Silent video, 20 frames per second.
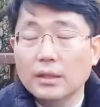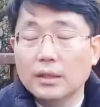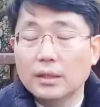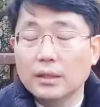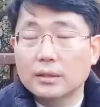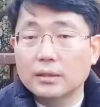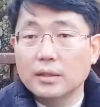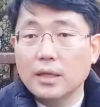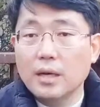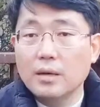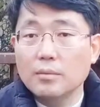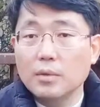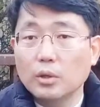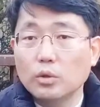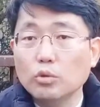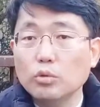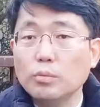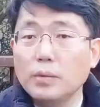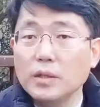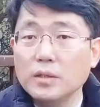예, 그 다음에
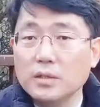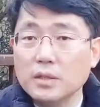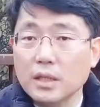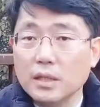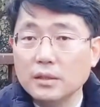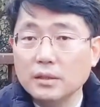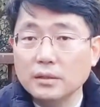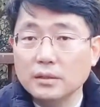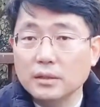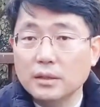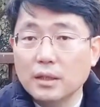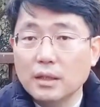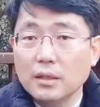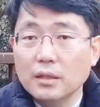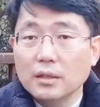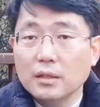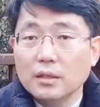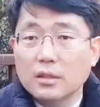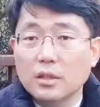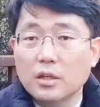두 번째는
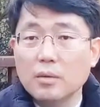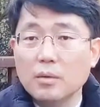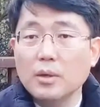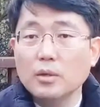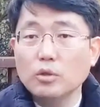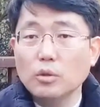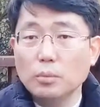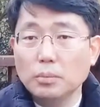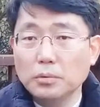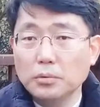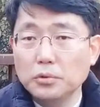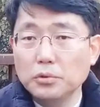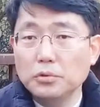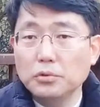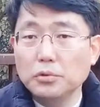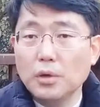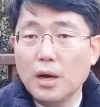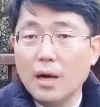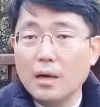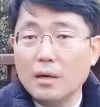그럼에도
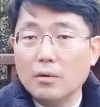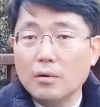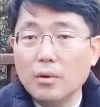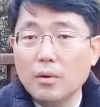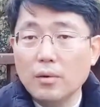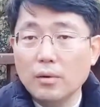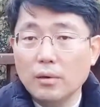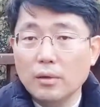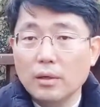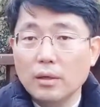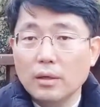불구하고